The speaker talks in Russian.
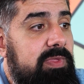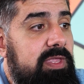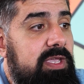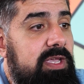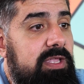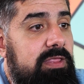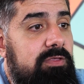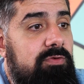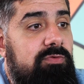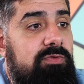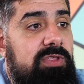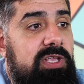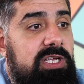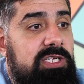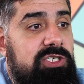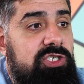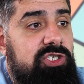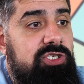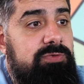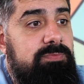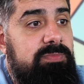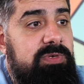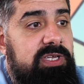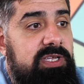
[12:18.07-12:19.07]
Это у нас
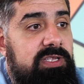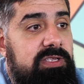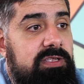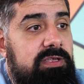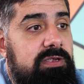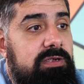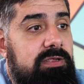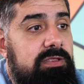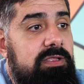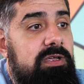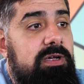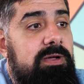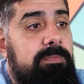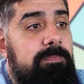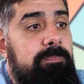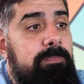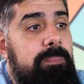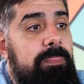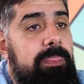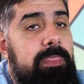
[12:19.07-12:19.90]
Gmainer, да.